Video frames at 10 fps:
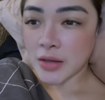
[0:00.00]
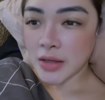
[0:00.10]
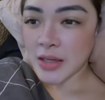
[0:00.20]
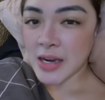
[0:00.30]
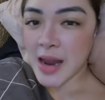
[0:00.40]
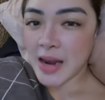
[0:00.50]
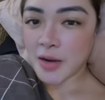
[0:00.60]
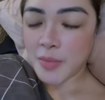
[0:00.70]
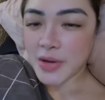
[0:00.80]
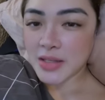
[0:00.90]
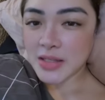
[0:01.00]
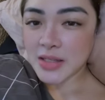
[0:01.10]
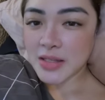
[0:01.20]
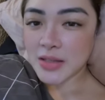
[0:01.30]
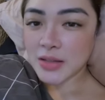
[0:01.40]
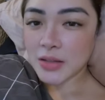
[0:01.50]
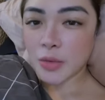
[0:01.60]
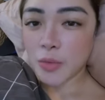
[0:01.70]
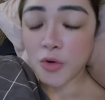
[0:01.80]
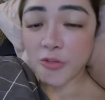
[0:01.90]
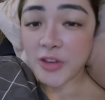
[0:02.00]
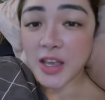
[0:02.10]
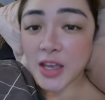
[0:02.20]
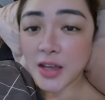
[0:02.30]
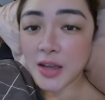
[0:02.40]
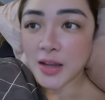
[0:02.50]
inilalabas na movie